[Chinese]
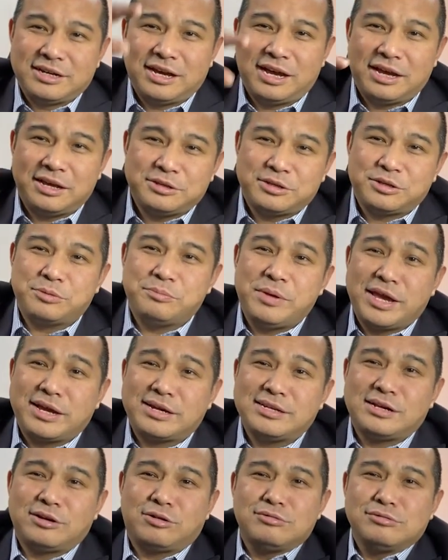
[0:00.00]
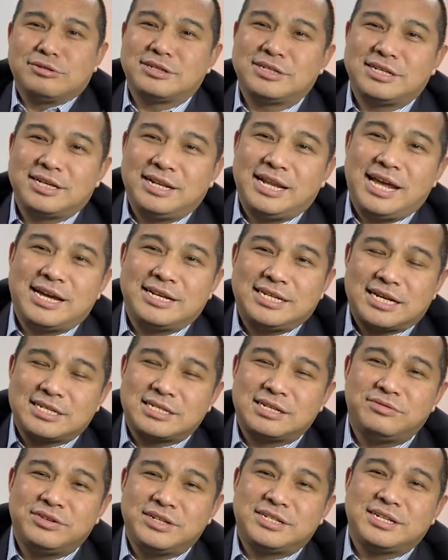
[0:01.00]
啊，就每个人工作证亮一下，
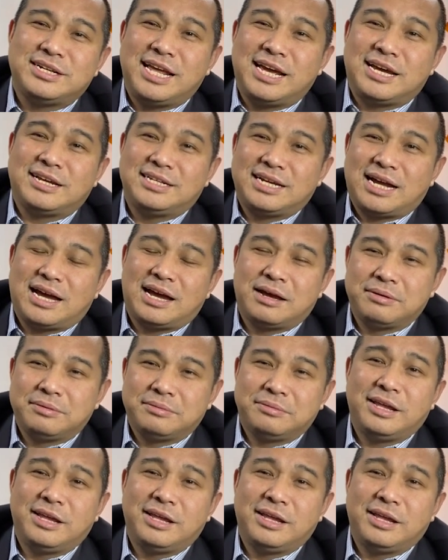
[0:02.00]
身份证亮一下啊。